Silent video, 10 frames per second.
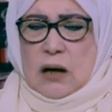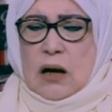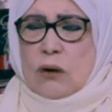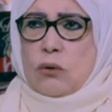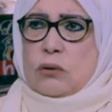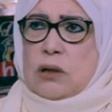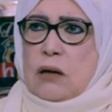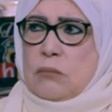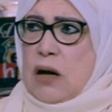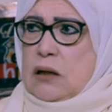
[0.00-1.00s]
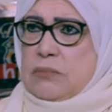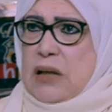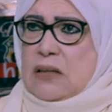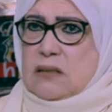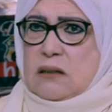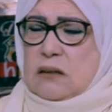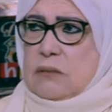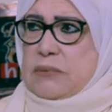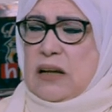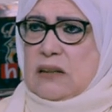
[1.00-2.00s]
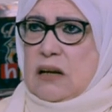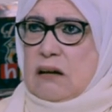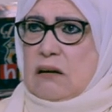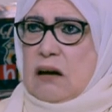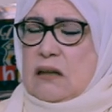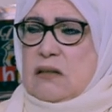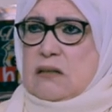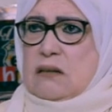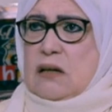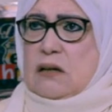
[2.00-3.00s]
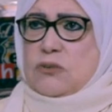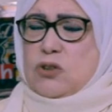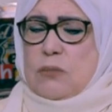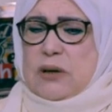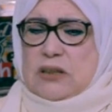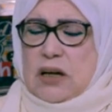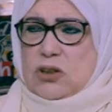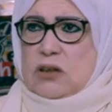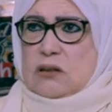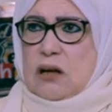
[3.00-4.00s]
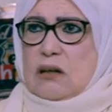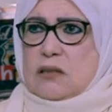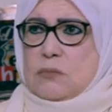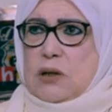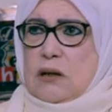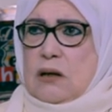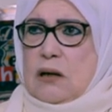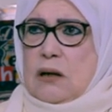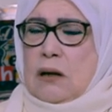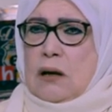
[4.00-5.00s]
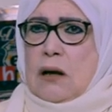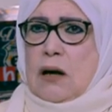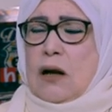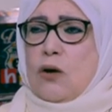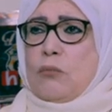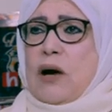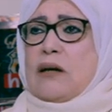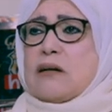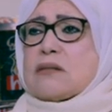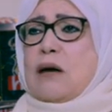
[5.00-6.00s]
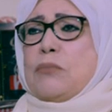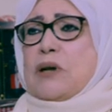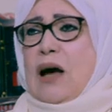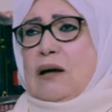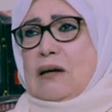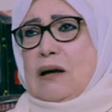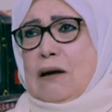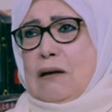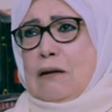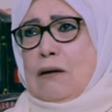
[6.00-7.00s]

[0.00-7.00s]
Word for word: قال له ده المهر بتاع الست بتاعتك الغليظه دي اللي بتشتمك دي عشان تتخلص منها قال له ما انا صبري عليها